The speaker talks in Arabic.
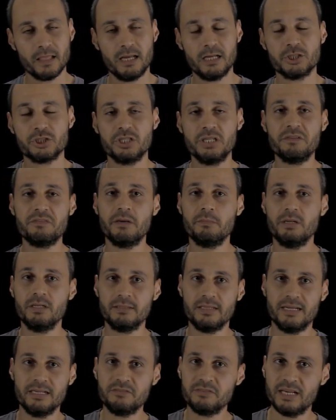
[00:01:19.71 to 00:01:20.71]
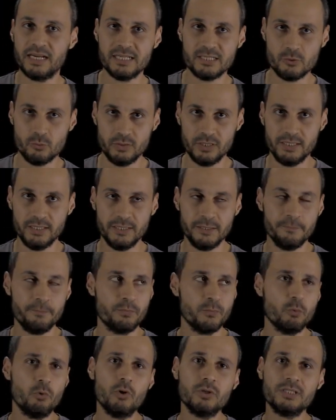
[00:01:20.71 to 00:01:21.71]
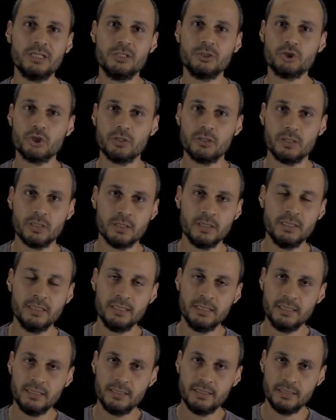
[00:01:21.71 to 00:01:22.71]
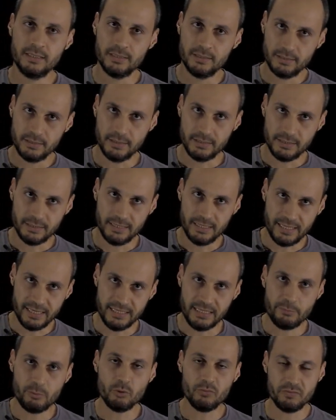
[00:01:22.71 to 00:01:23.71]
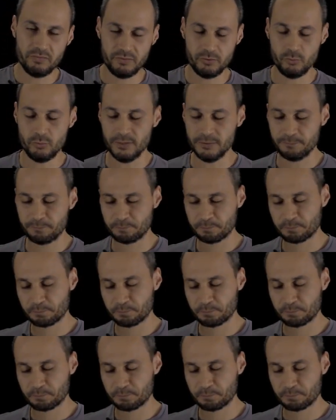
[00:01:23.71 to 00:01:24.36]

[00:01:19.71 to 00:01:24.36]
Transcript: علشان نفهم التعريف ده عايز يقول لنا ايه وهو ده اللي ان شاء الله آه، هنعمله في الفيديو ده